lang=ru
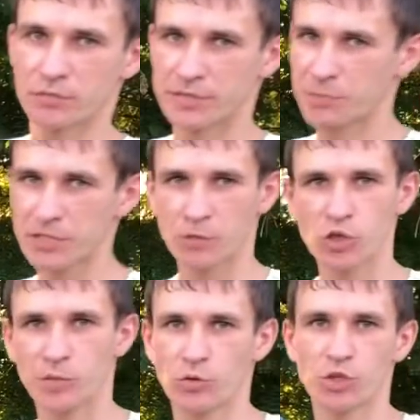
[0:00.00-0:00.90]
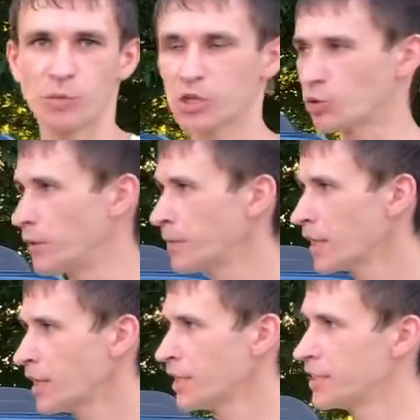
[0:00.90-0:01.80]
список может быть очень большой.
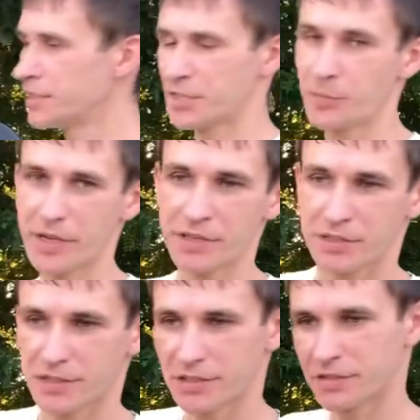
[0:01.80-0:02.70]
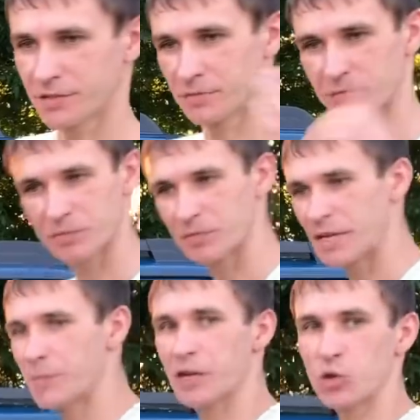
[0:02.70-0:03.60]
Теперь э, я
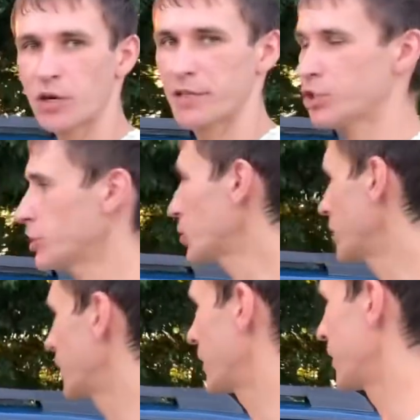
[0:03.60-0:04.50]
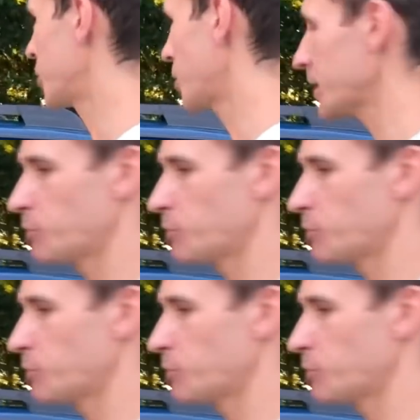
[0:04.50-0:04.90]
покажу, конечно же. Э, сейчас мы